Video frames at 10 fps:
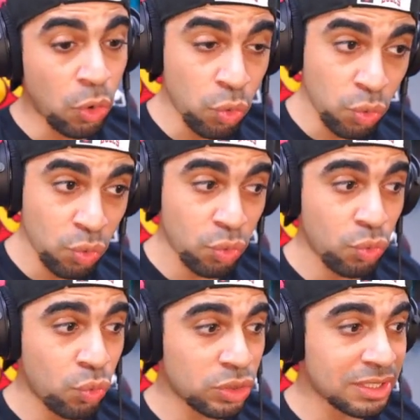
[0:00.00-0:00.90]

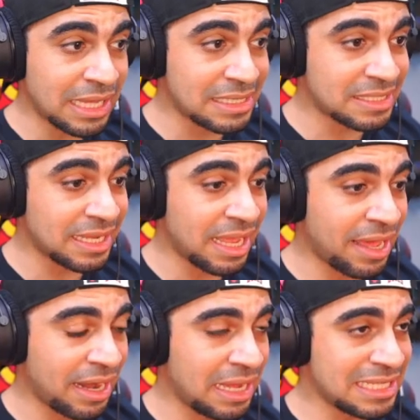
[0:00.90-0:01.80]
اوه تختار
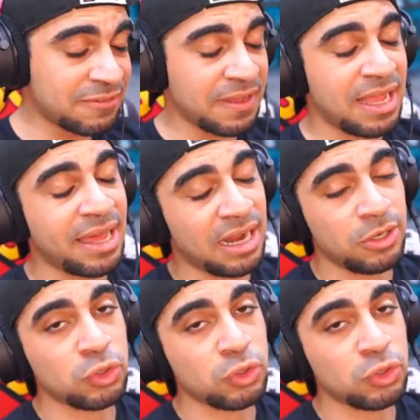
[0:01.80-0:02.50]
السيارات فراح